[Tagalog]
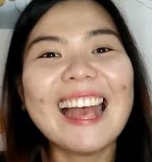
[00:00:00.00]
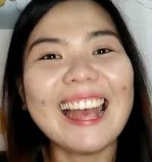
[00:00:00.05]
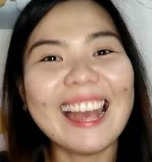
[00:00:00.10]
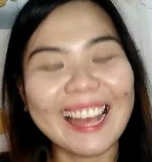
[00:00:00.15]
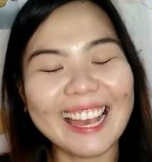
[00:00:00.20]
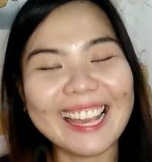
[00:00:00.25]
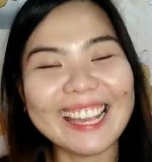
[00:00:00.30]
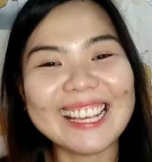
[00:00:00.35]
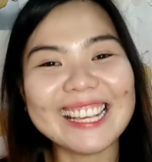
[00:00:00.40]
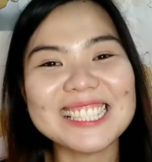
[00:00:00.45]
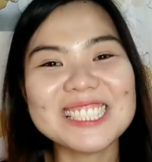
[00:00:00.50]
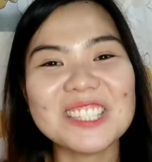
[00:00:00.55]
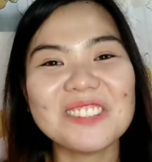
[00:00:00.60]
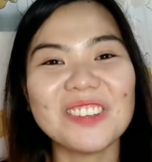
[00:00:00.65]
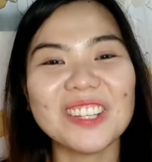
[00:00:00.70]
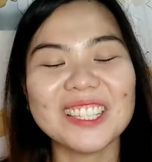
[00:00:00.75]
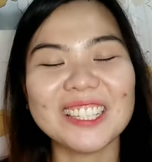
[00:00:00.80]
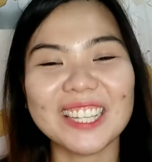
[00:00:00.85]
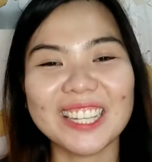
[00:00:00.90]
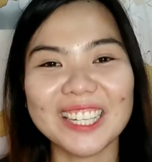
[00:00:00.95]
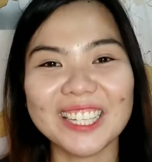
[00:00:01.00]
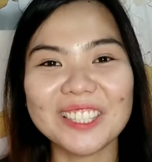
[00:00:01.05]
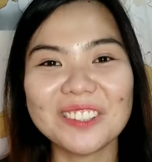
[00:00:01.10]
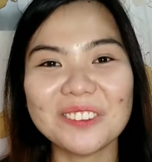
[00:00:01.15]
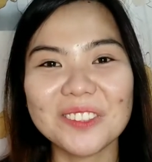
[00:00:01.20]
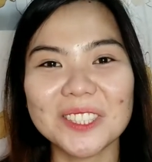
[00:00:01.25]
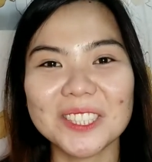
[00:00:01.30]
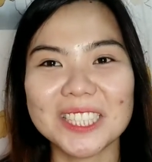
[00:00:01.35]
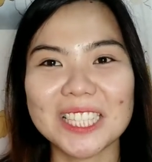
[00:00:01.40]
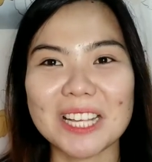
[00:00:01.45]
Hi guys, about here.
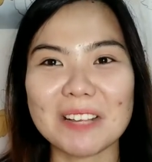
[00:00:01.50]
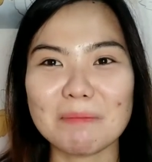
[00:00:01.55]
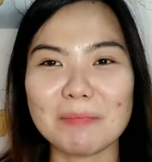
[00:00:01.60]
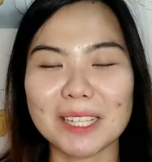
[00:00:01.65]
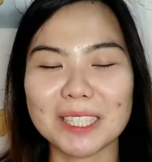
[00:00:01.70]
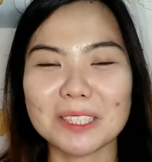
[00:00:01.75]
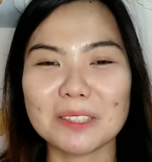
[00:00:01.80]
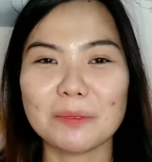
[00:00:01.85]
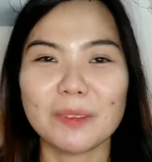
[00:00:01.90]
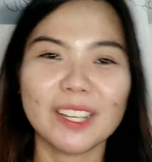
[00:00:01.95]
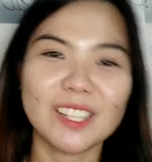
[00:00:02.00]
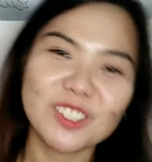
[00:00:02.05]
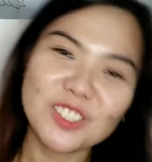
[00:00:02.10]
Welcome back to my